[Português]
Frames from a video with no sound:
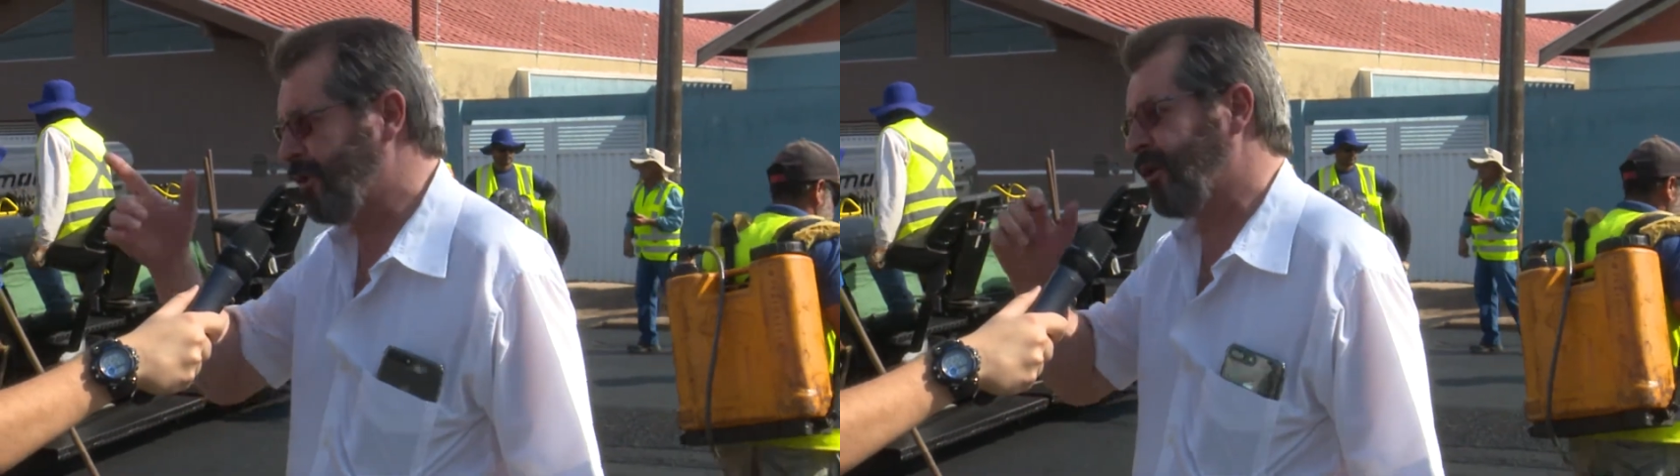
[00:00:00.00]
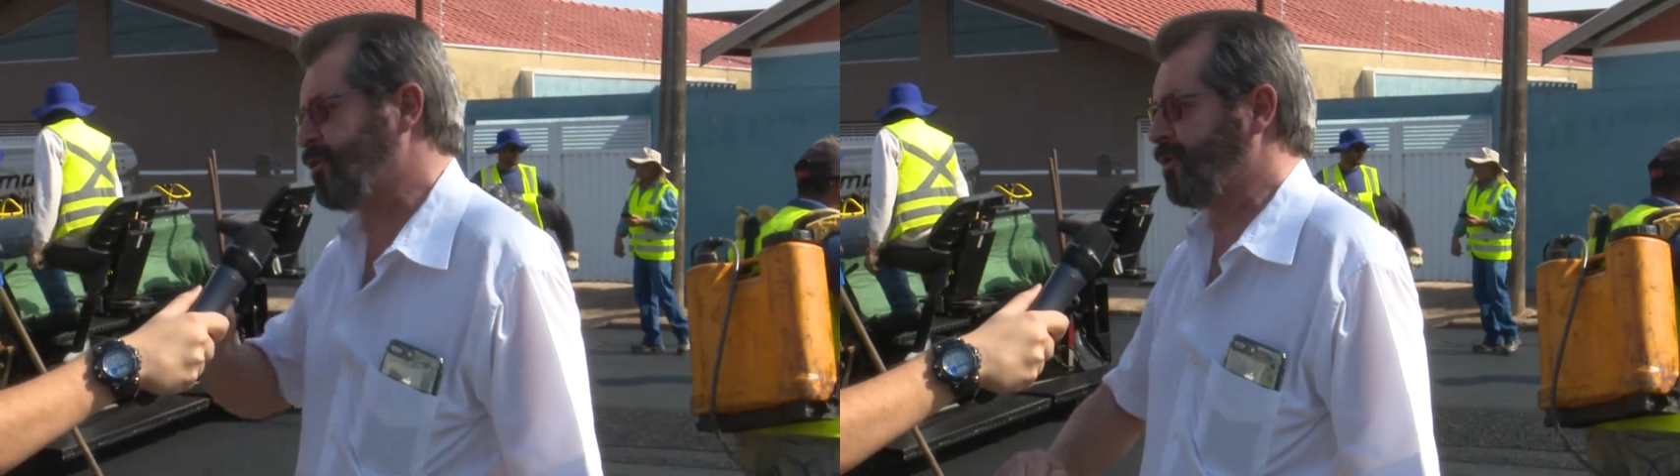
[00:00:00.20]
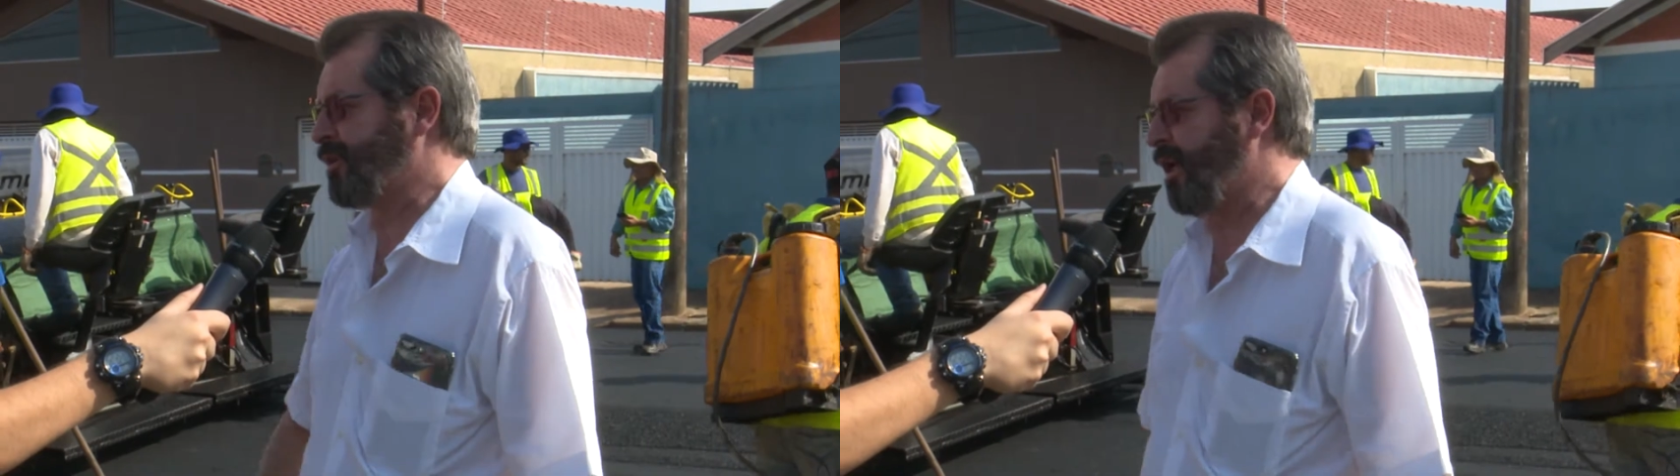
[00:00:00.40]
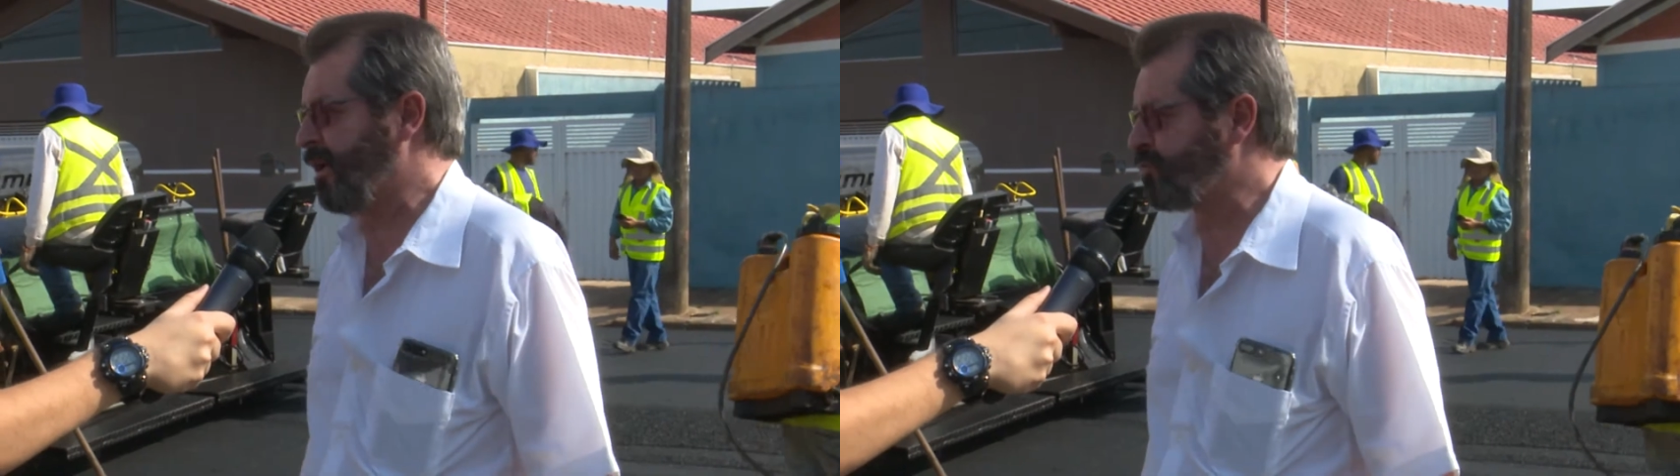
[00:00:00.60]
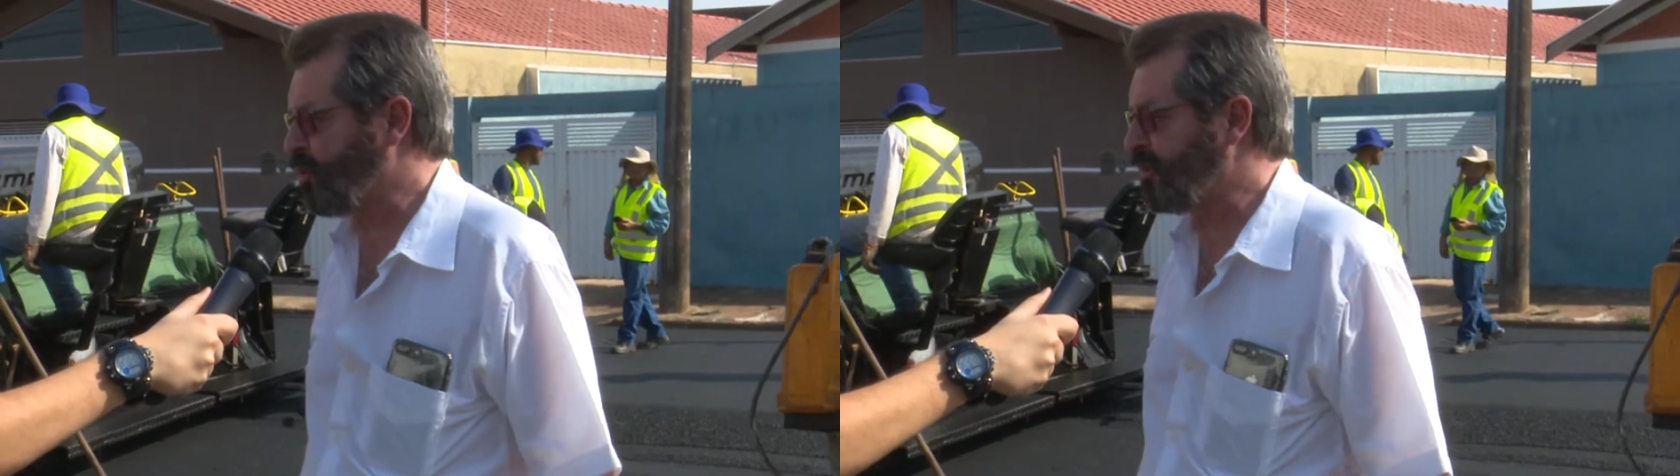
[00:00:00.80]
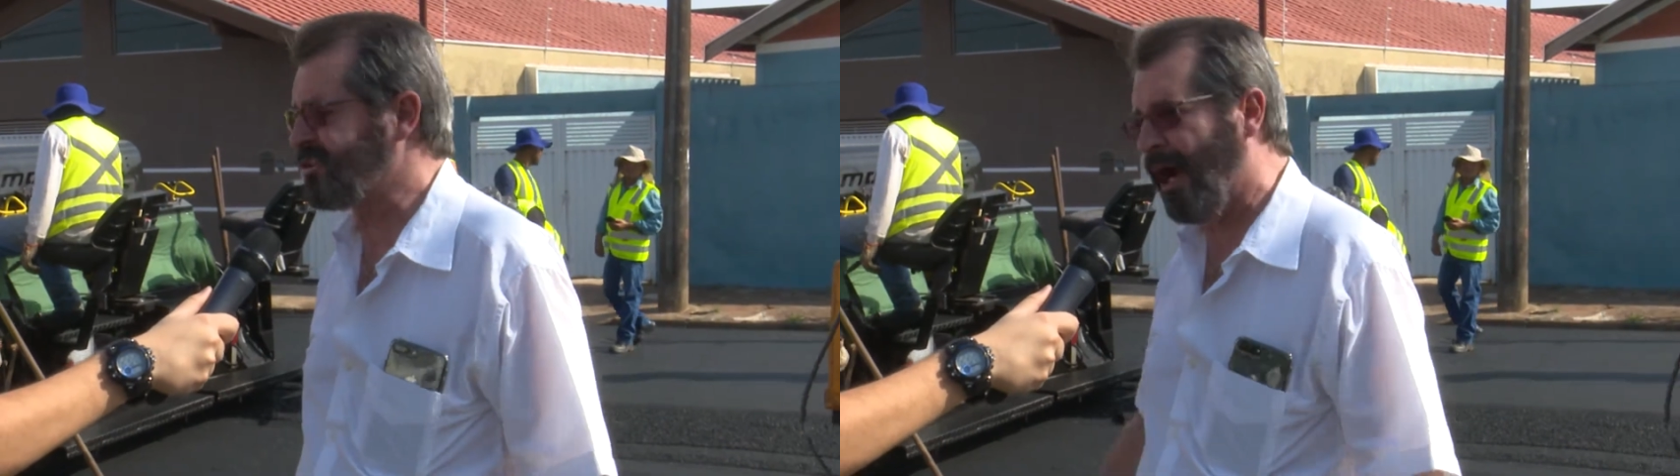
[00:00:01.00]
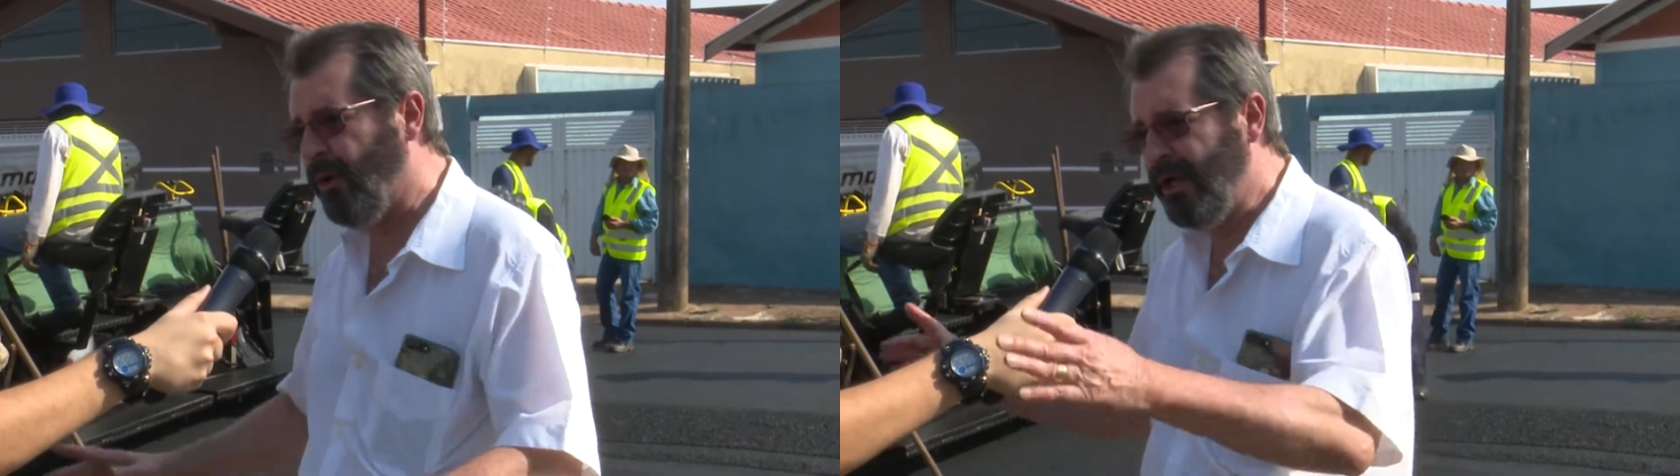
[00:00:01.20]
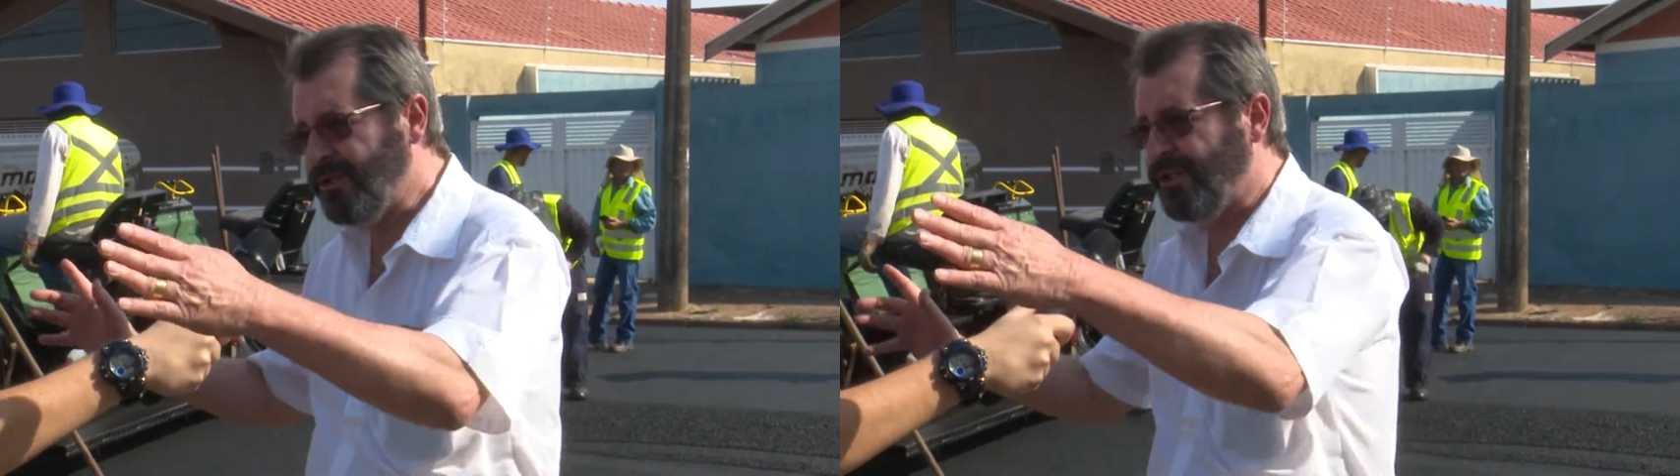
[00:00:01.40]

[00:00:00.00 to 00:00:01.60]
nós não teríamos condição